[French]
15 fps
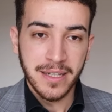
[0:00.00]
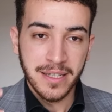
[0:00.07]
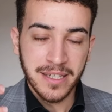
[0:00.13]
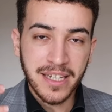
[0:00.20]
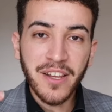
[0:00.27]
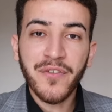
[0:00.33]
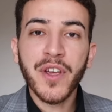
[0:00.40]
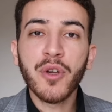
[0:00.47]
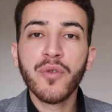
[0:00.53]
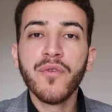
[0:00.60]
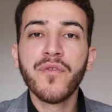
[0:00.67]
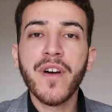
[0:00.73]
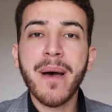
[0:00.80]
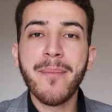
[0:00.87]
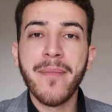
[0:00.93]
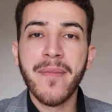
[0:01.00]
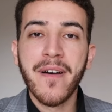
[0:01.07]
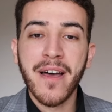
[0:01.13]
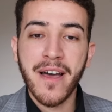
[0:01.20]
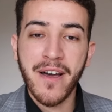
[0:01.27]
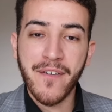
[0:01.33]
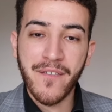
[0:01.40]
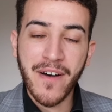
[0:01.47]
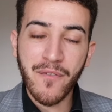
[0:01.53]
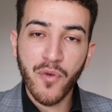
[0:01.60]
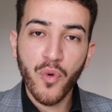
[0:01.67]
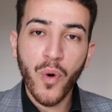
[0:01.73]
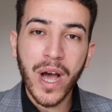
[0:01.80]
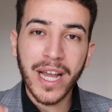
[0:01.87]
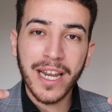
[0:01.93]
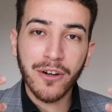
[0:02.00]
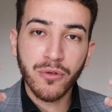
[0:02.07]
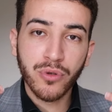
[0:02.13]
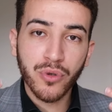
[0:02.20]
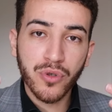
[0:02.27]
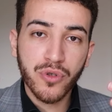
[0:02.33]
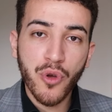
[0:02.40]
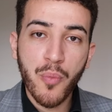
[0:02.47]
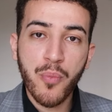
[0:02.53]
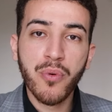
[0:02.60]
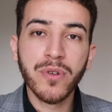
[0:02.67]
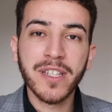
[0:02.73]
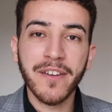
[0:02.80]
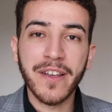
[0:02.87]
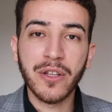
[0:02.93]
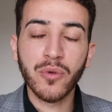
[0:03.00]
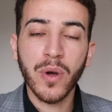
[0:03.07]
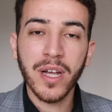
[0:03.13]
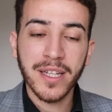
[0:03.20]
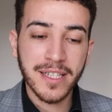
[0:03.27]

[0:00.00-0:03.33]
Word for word: Ce qui fait qu'une femme va vouloir quelque chose de plus avec toi,